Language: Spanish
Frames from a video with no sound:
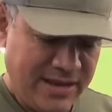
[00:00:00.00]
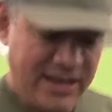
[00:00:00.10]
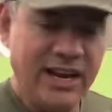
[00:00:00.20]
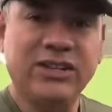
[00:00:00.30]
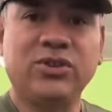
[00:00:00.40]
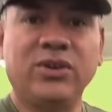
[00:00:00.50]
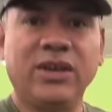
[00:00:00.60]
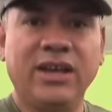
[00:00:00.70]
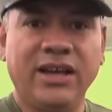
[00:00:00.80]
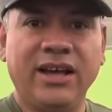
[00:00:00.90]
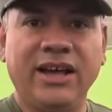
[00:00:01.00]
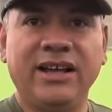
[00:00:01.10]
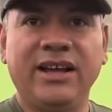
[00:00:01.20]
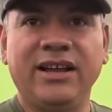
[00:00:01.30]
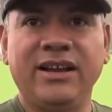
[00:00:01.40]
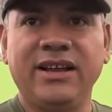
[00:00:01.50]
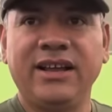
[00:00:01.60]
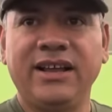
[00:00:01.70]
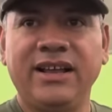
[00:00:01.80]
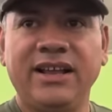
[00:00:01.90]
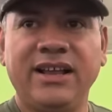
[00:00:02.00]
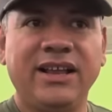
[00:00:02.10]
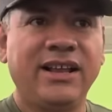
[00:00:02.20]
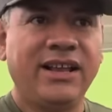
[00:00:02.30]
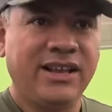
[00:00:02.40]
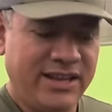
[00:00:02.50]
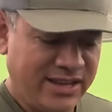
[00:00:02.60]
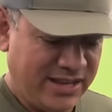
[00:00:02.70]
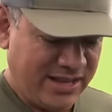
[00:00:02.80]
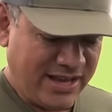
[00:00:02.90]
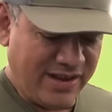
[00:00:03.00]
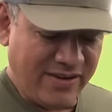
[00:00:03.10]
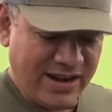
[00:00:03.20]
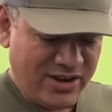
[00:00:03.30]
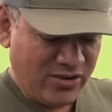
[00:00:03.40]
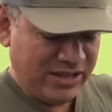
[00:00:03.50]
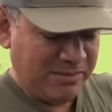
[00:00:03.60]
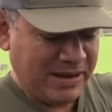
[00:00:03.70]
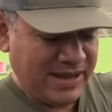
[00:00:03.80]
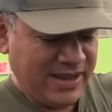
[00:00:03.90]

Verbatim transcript: vayamos al río Chuco allá, oro vas a ya vas a ver. ya no.